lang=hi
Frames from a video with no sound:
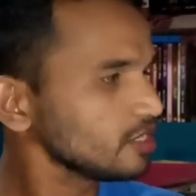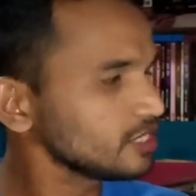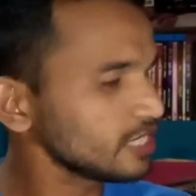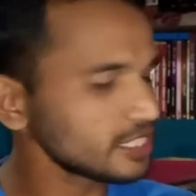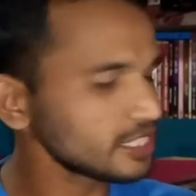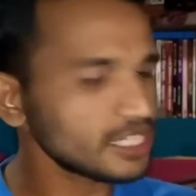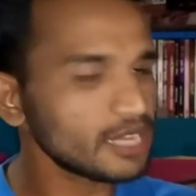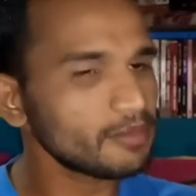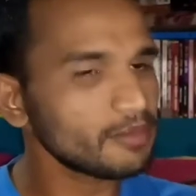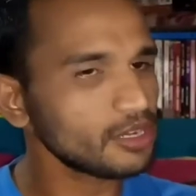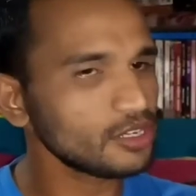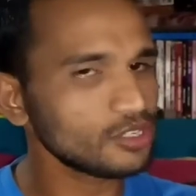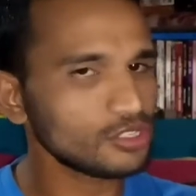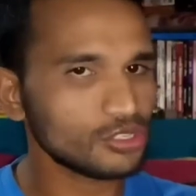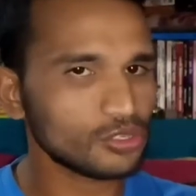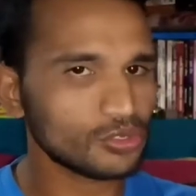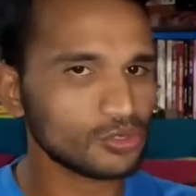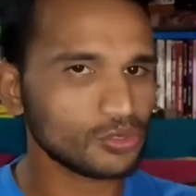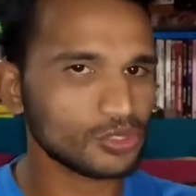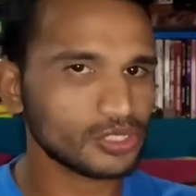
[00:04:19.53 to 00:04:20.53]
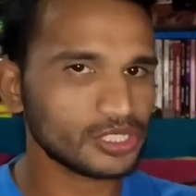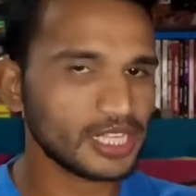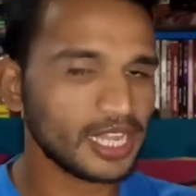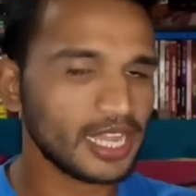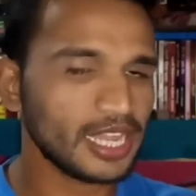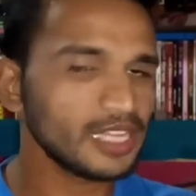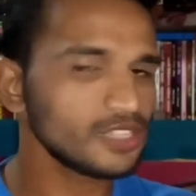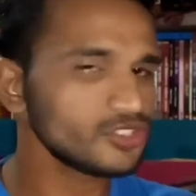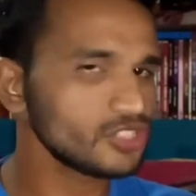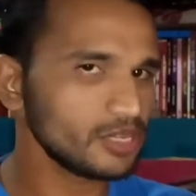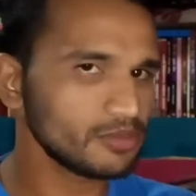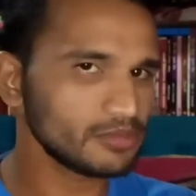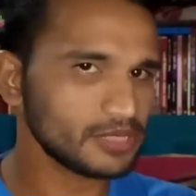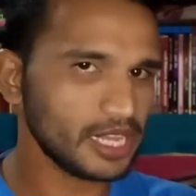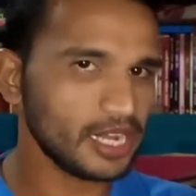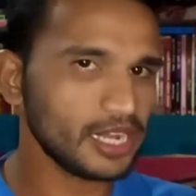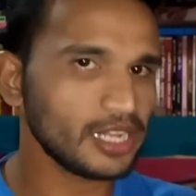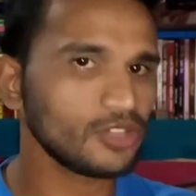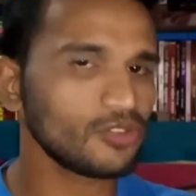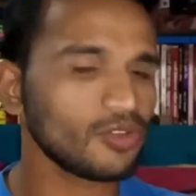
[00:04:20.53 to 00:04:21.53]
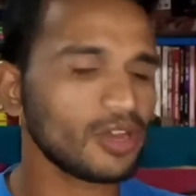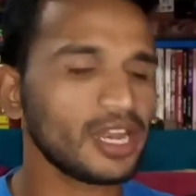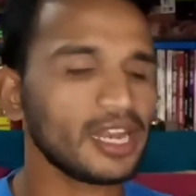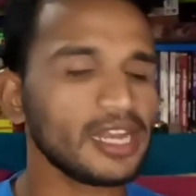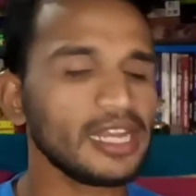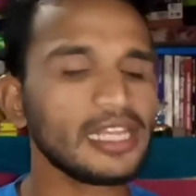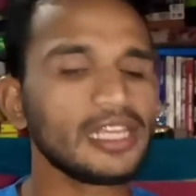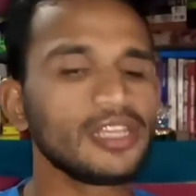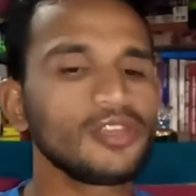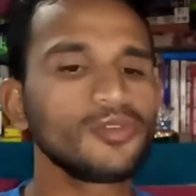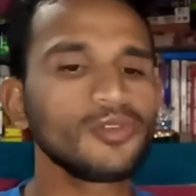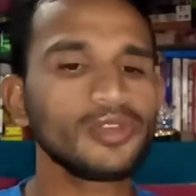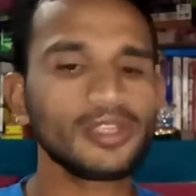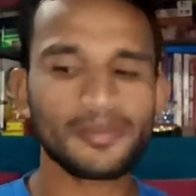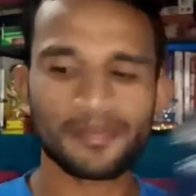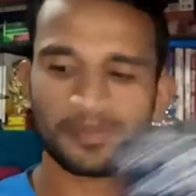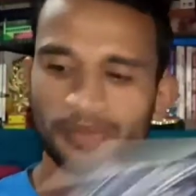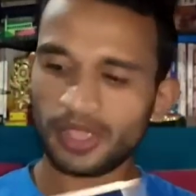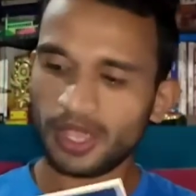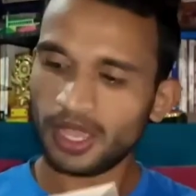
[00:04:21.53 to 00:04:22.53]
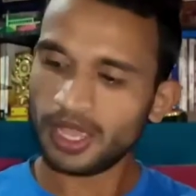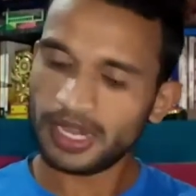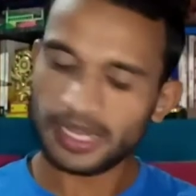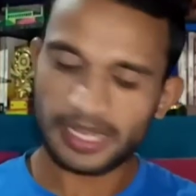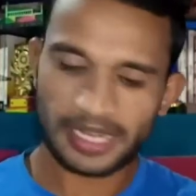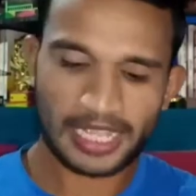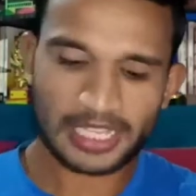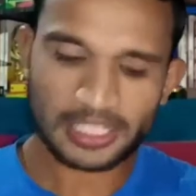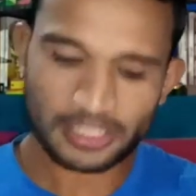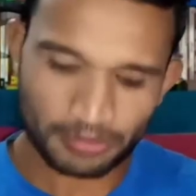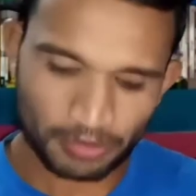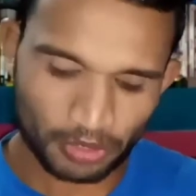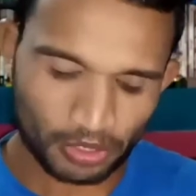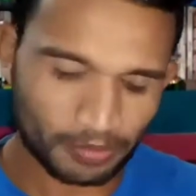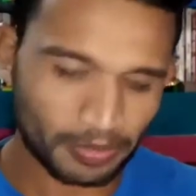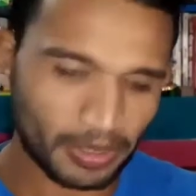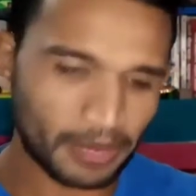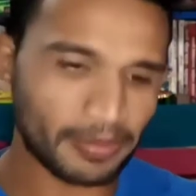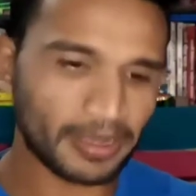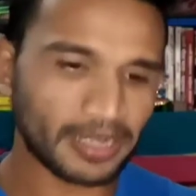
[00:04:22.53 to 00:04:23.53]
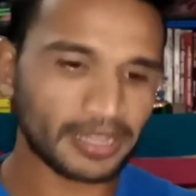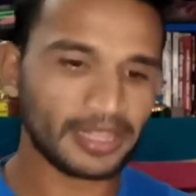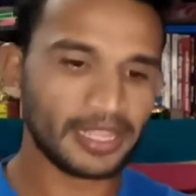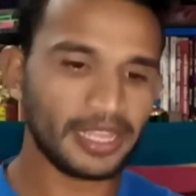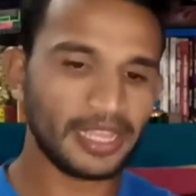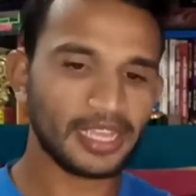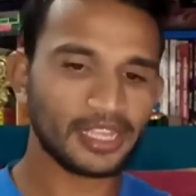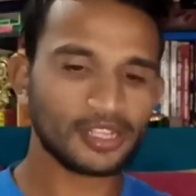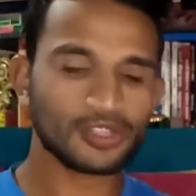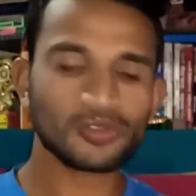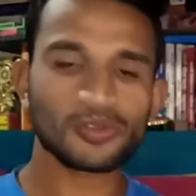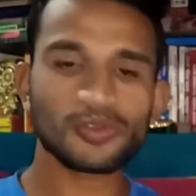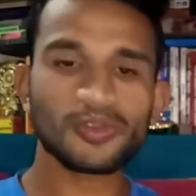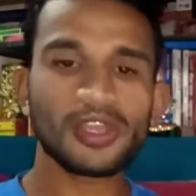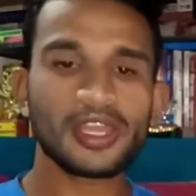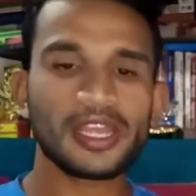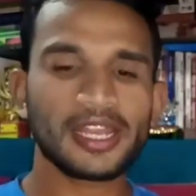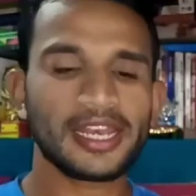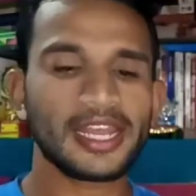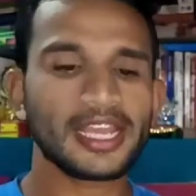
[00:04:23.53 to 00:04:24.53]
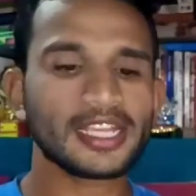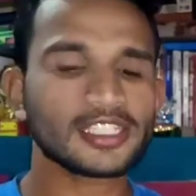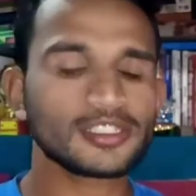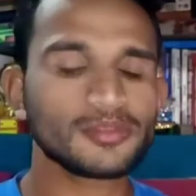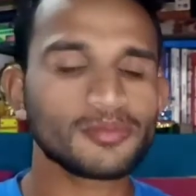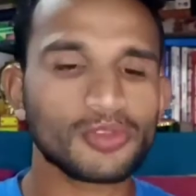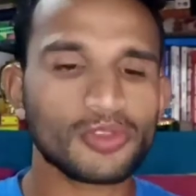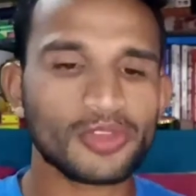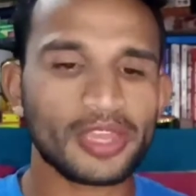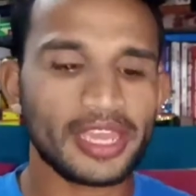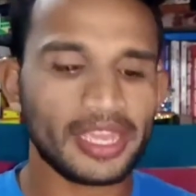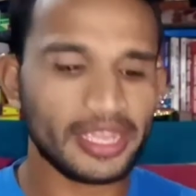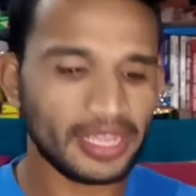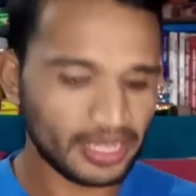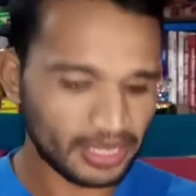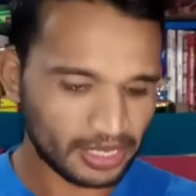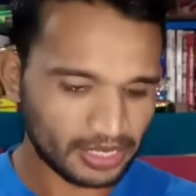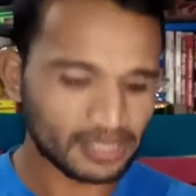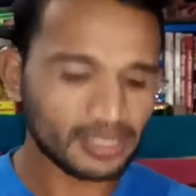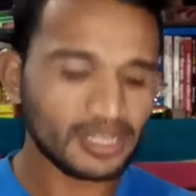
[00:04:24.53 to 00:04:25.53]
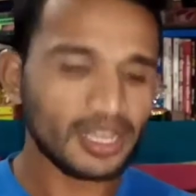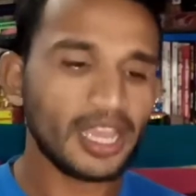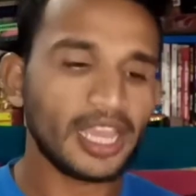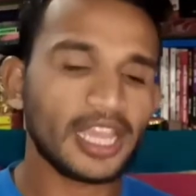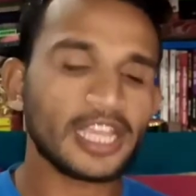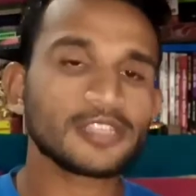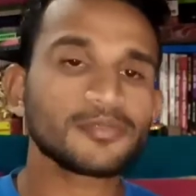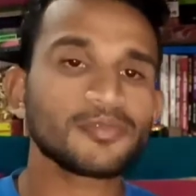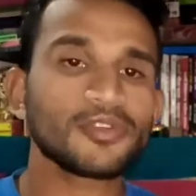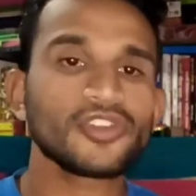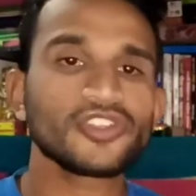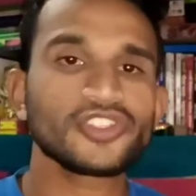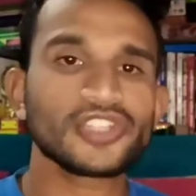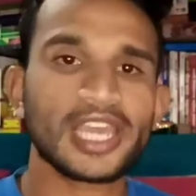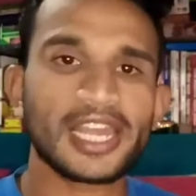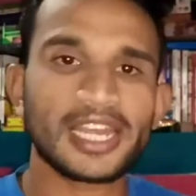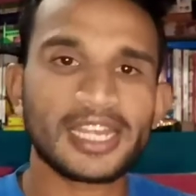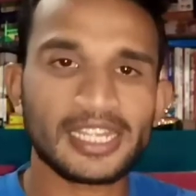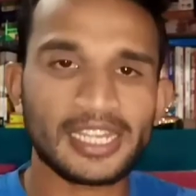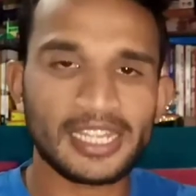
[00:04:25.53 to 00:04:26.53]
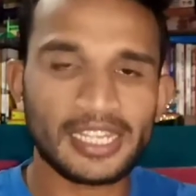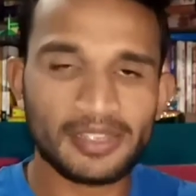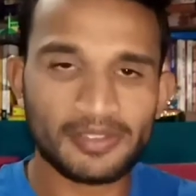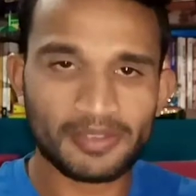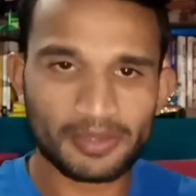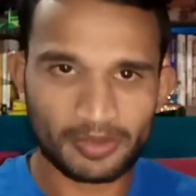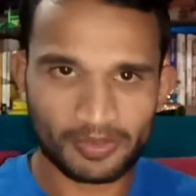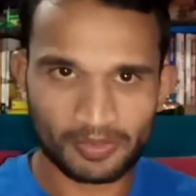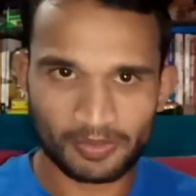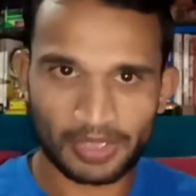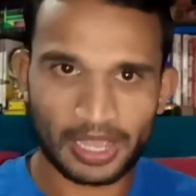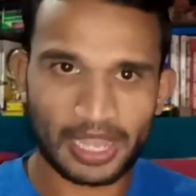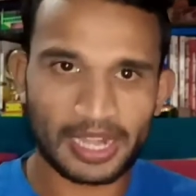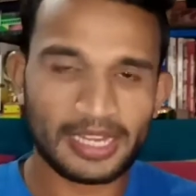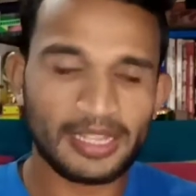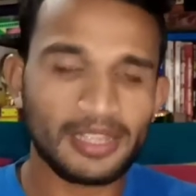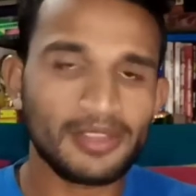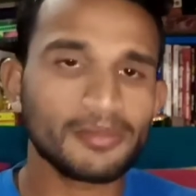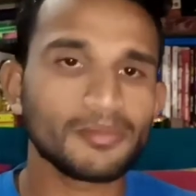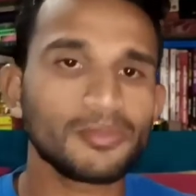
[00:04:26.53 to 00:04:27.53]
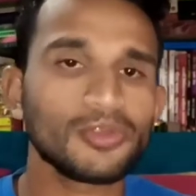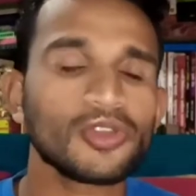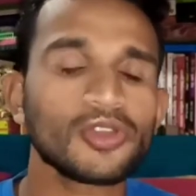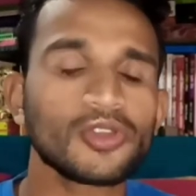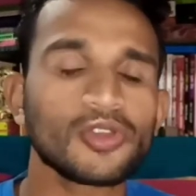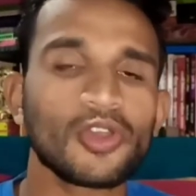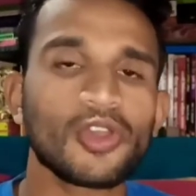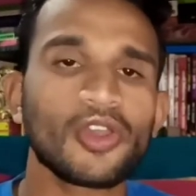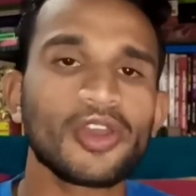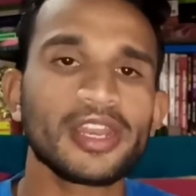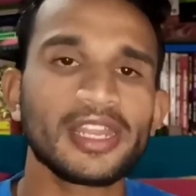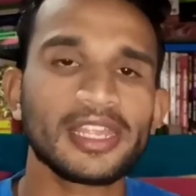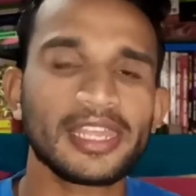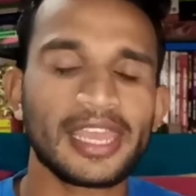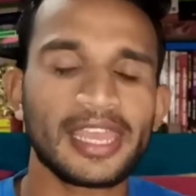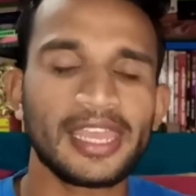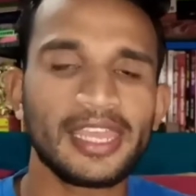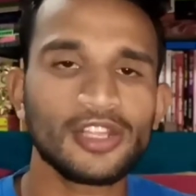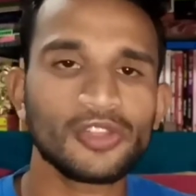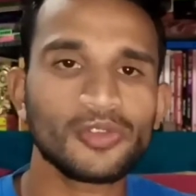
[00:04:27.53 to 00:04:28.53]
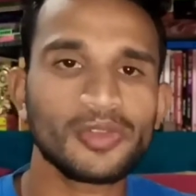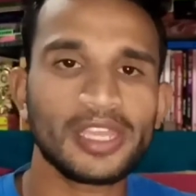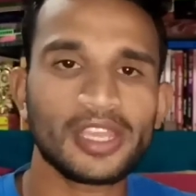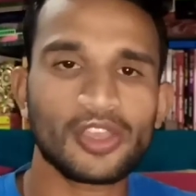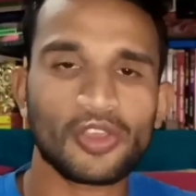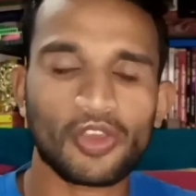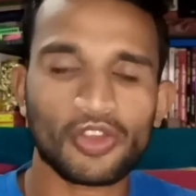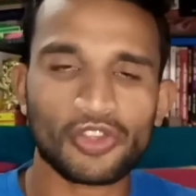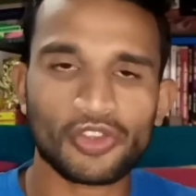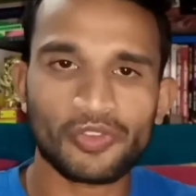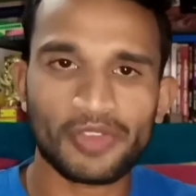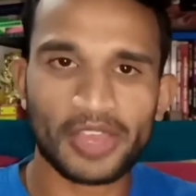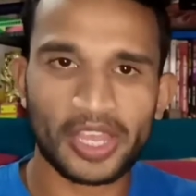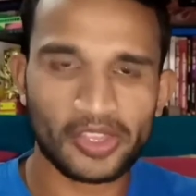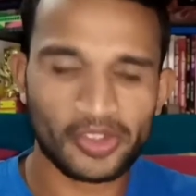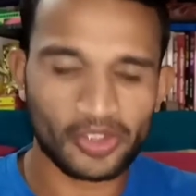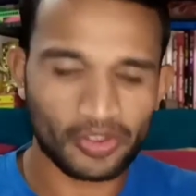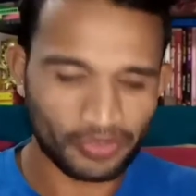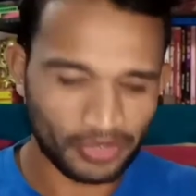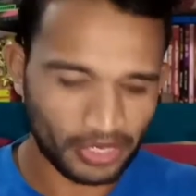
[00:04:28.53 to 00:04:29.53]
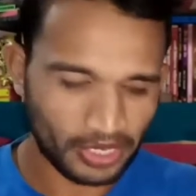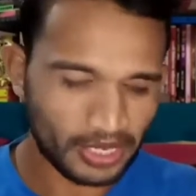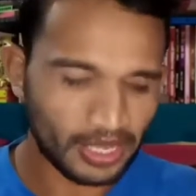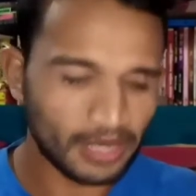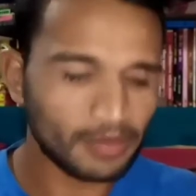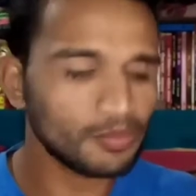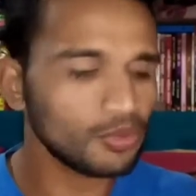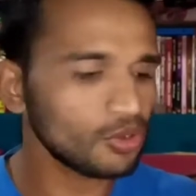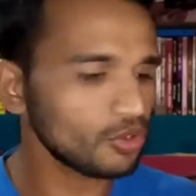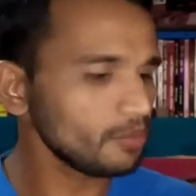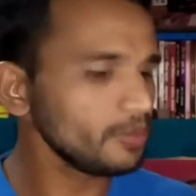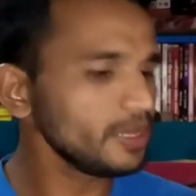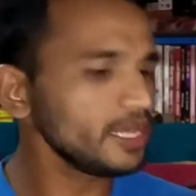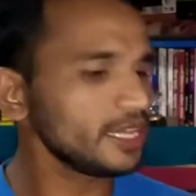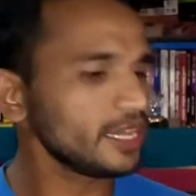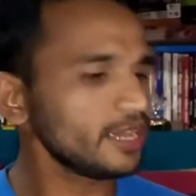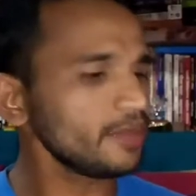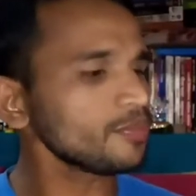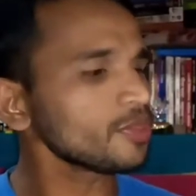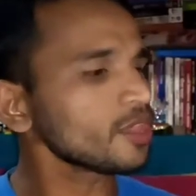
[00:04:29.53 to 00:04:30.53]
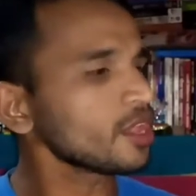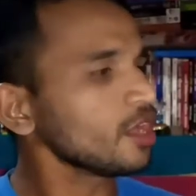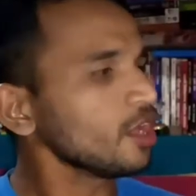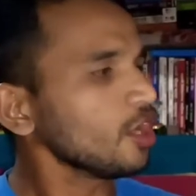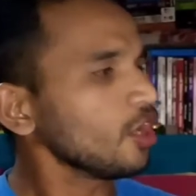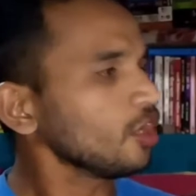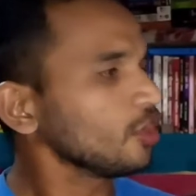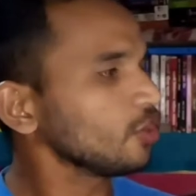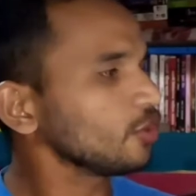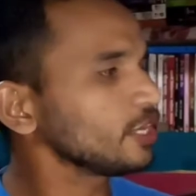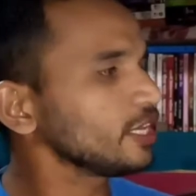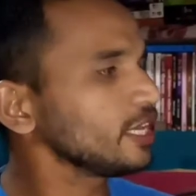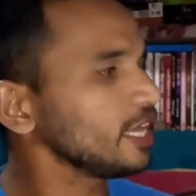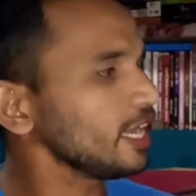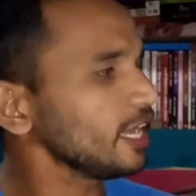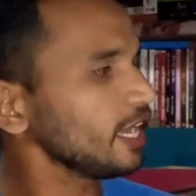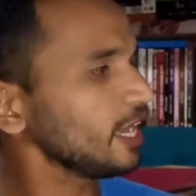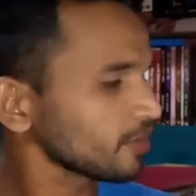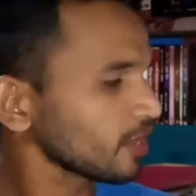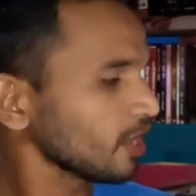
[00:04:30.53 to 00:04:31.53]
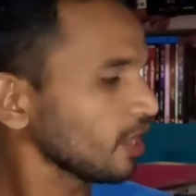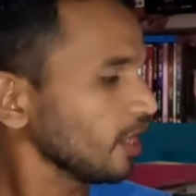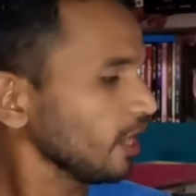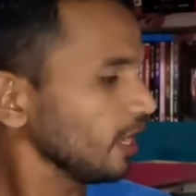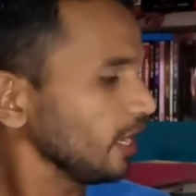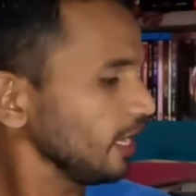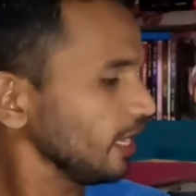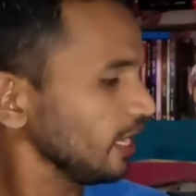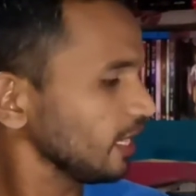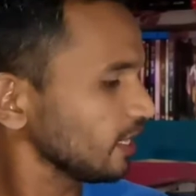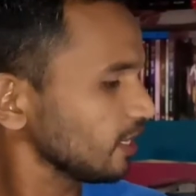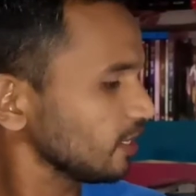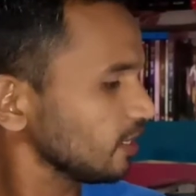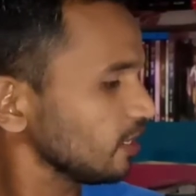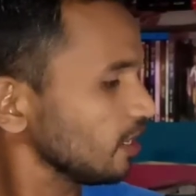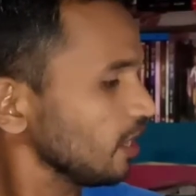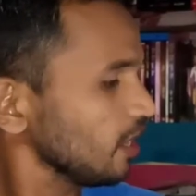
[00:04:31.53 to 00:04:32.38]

जैसा मनुष्य सोचता है जेम्स एलन द्वारा लिखी हुई नेक्स्ट बुक पर बढ़ते हैं तो नेक्स्ट बुक है एक स्पिरिचुअलिटी वाली बुक और कहें तो एक ऑटोबायोग्राफिकल बुक भी है और ये है एक